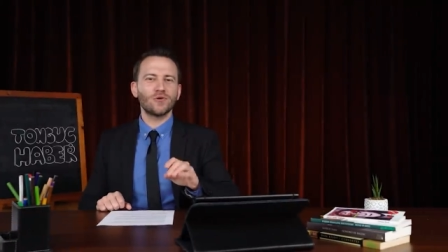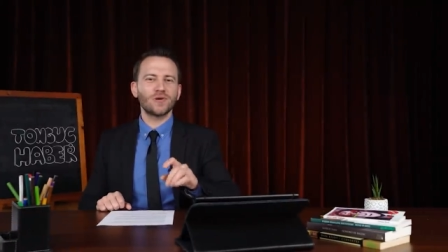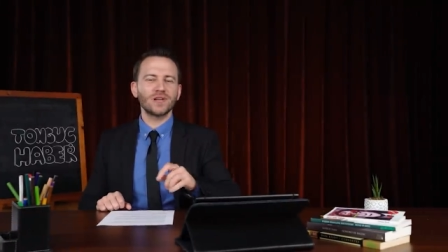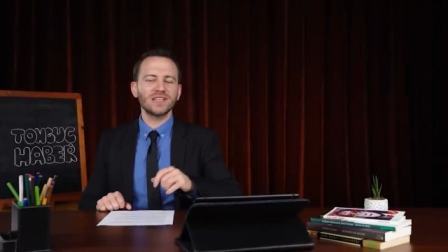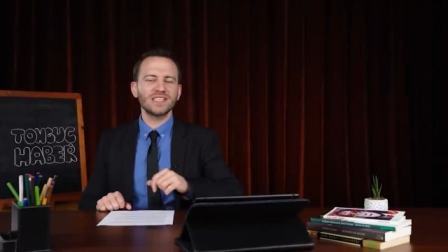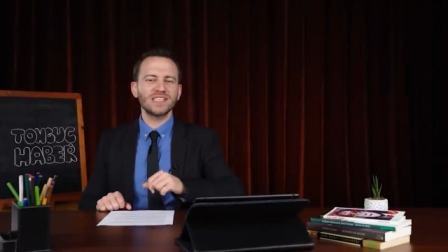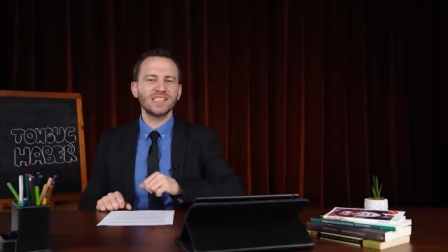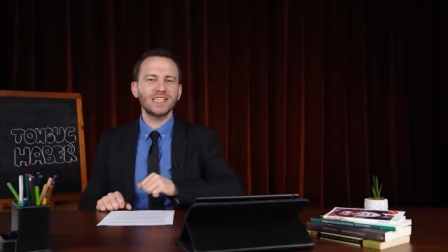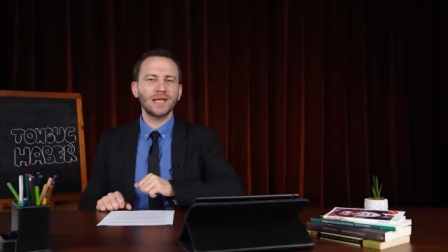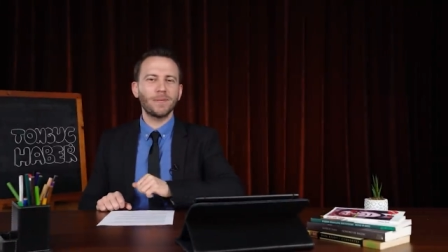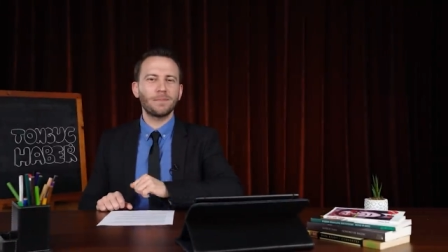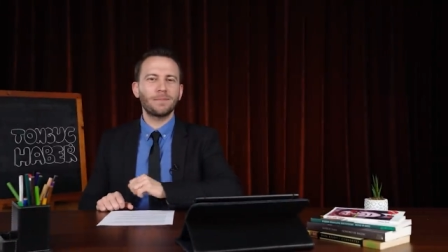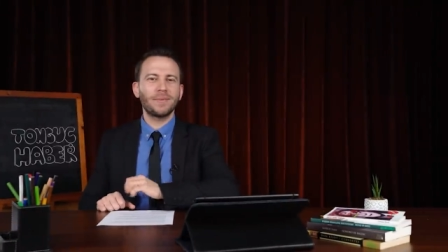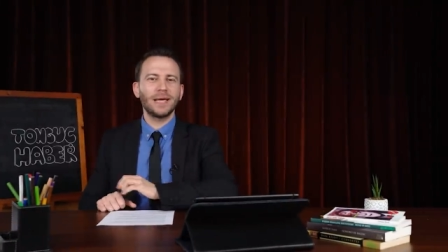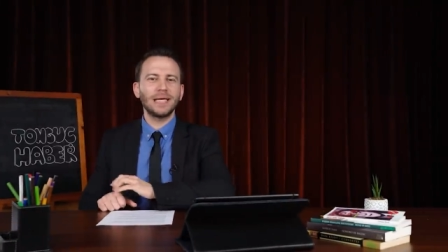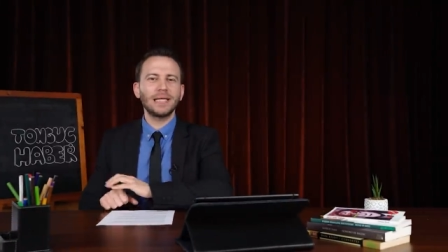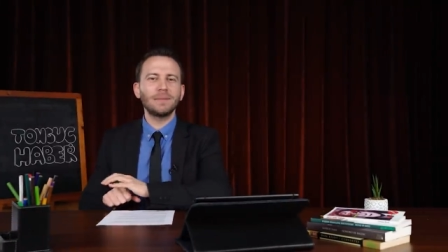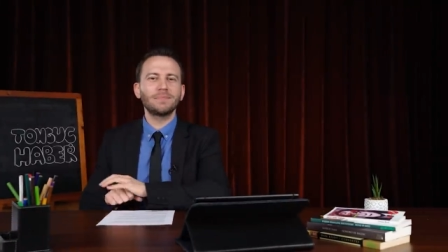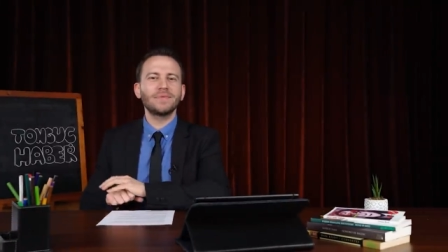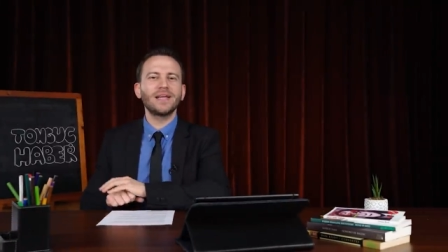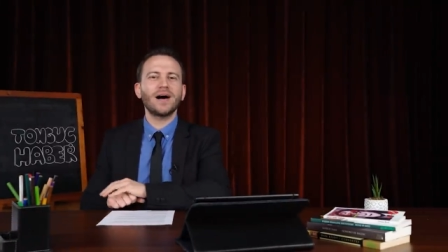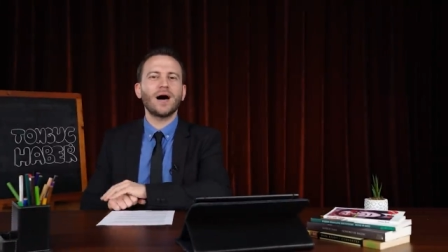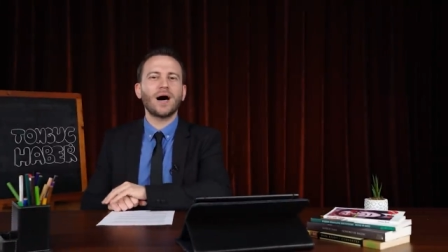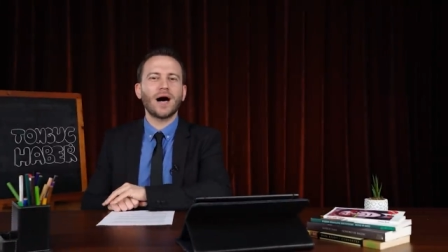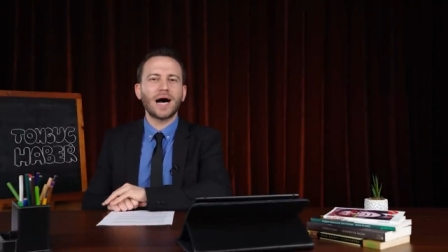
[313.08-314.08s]
sonrasında
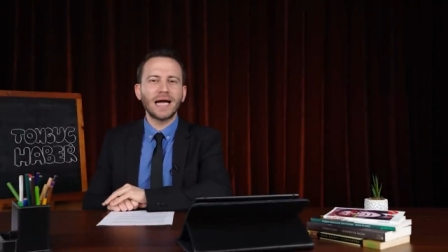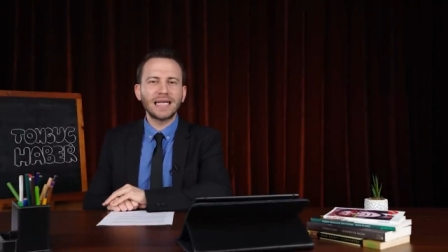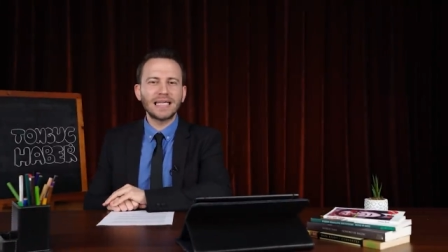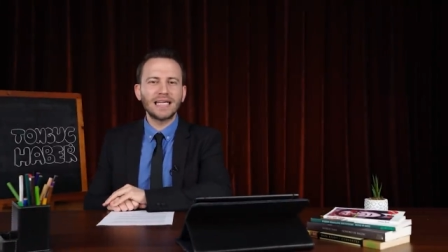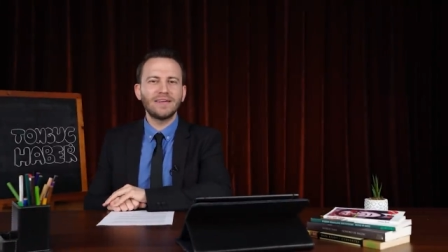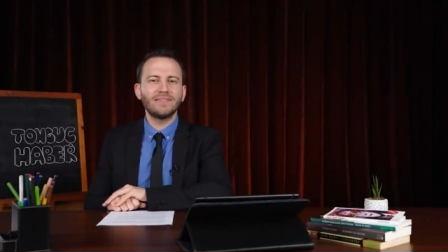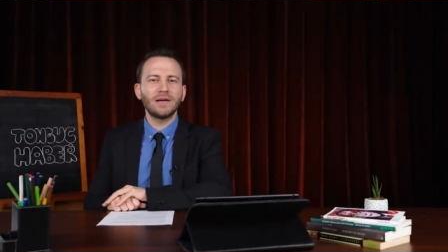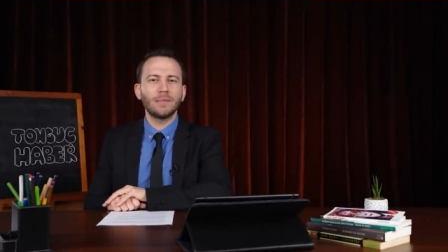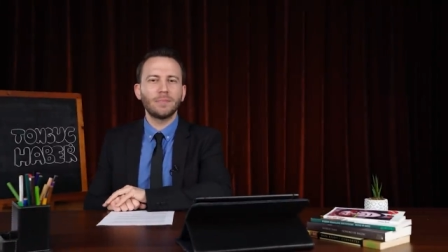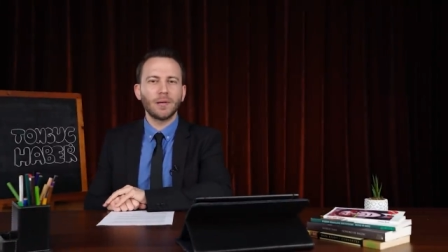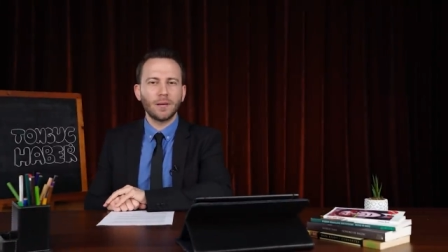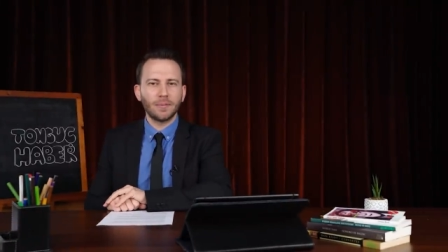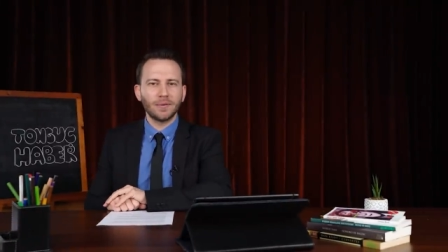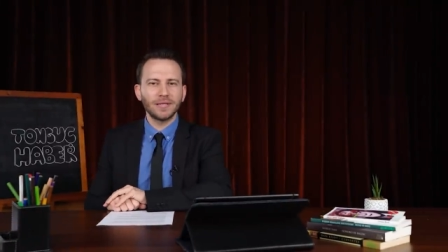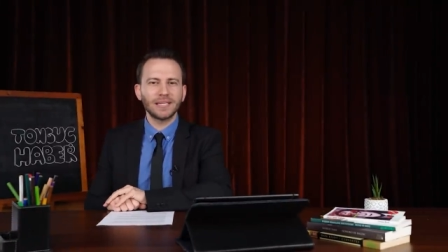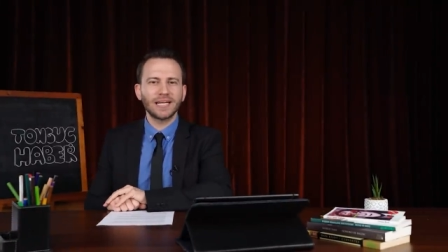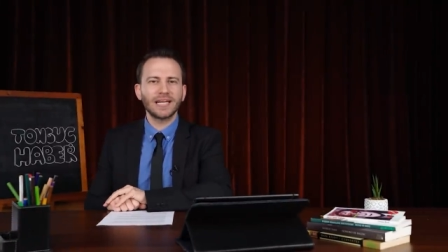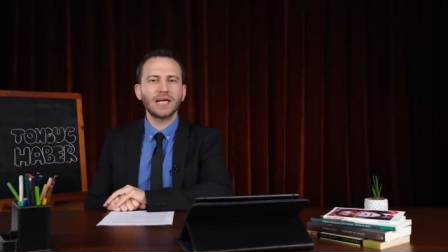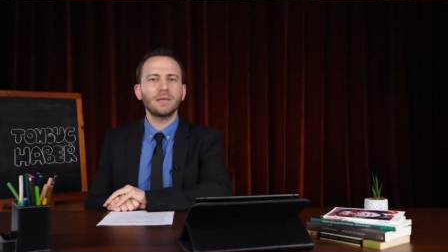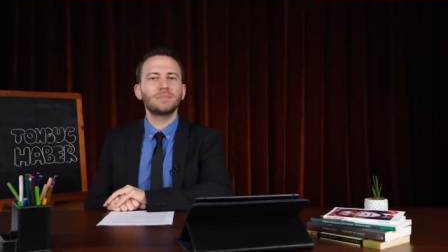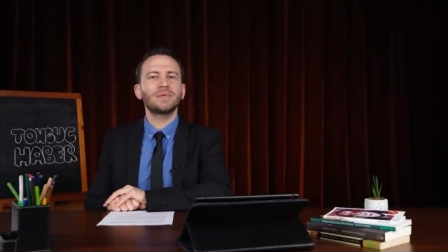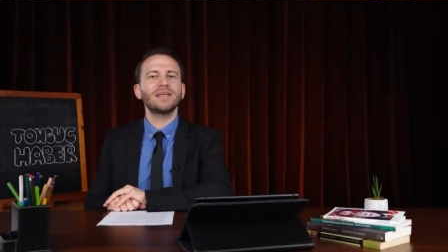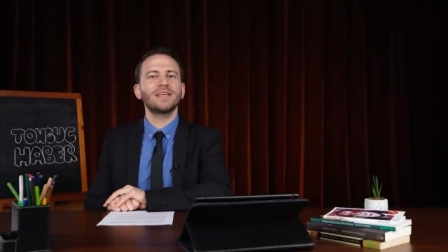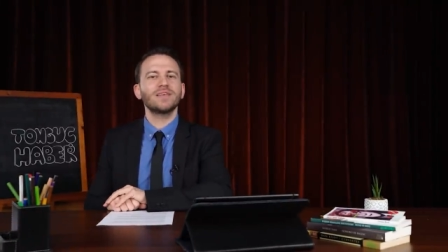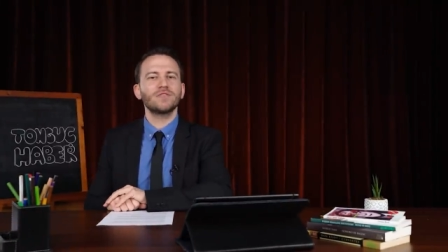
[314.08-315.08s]
benim de anne ve
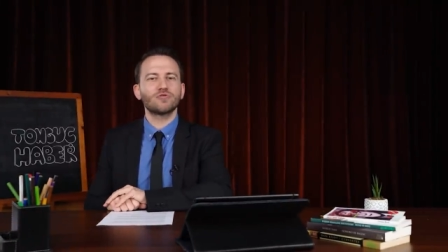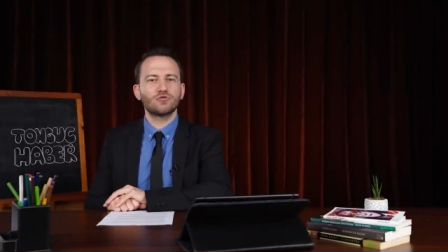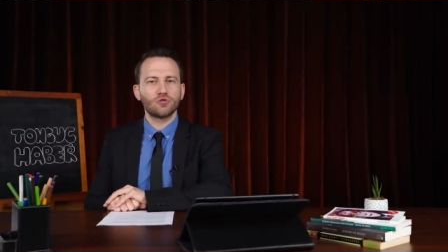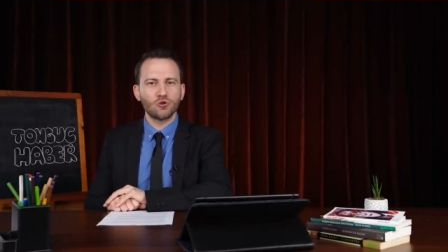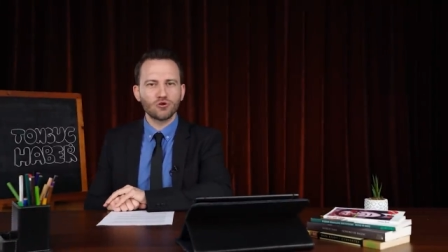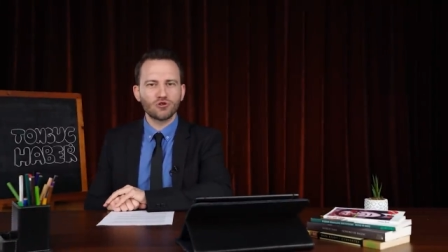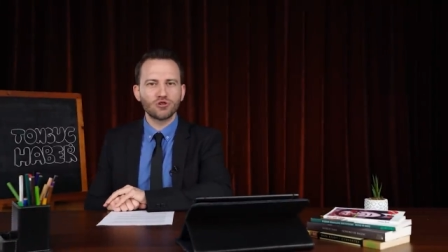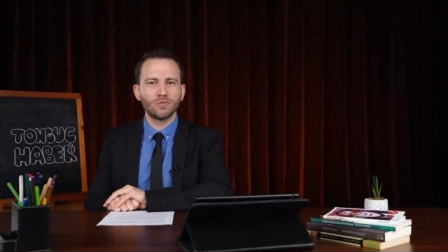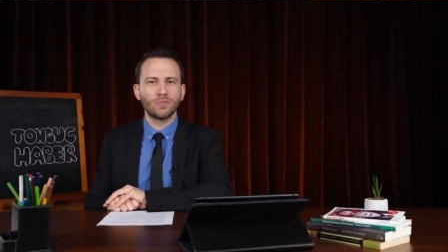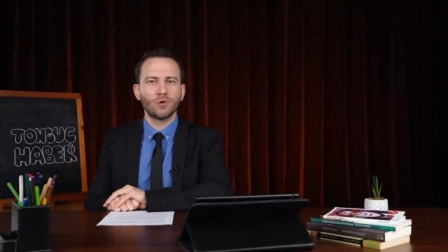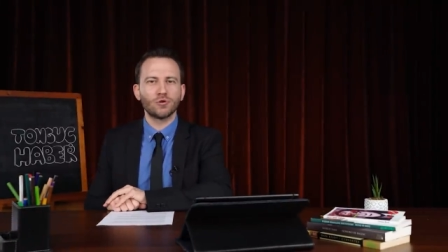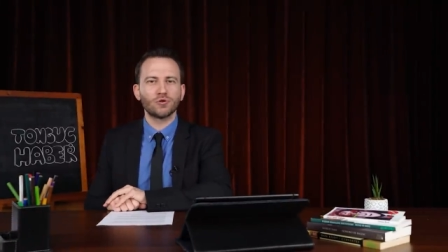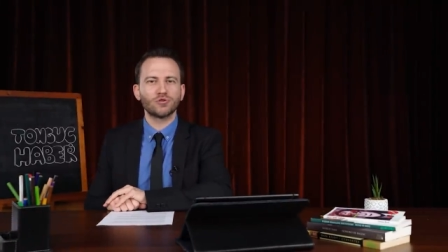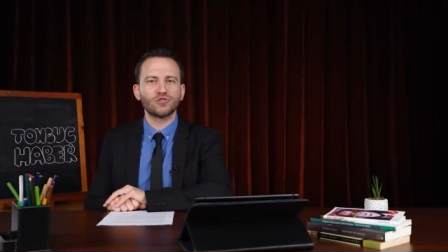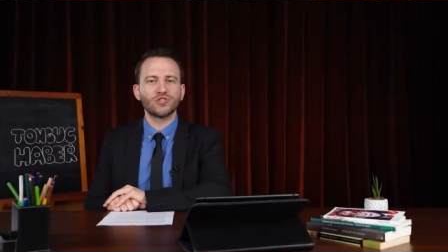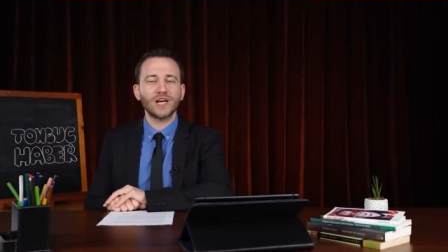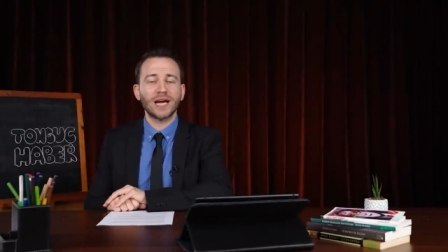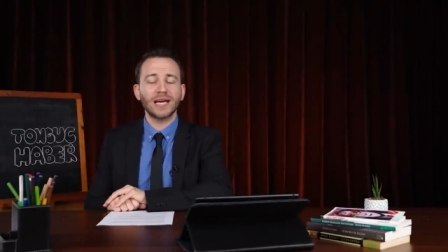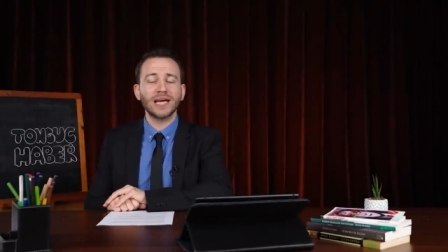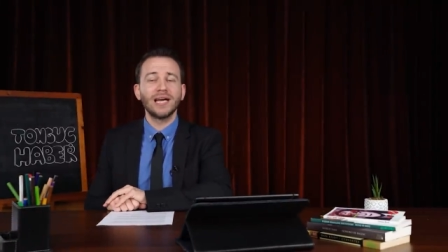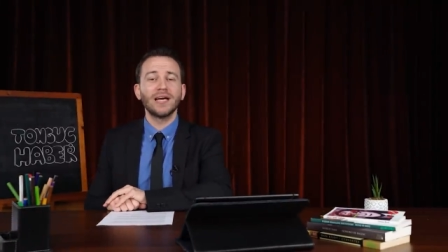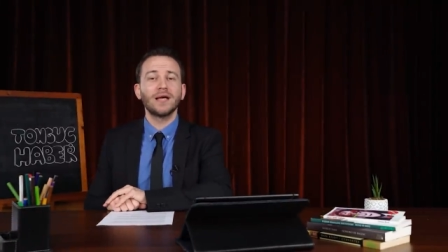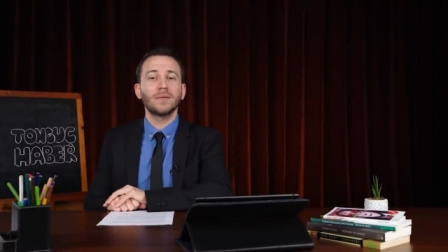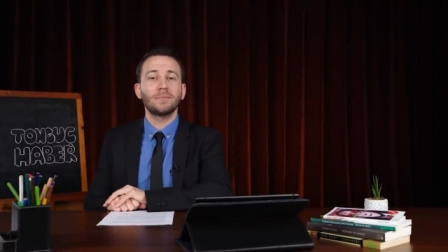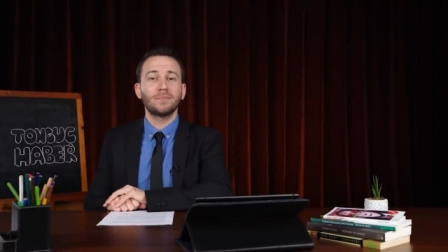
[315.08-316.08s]
babalara bir sözüm
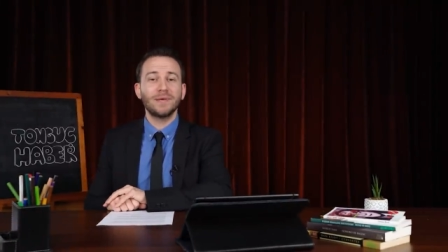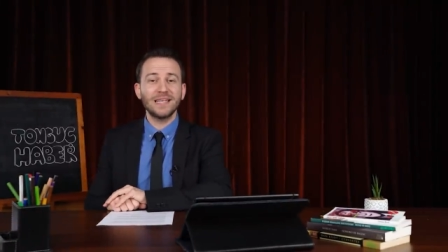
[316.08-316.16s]
olacak.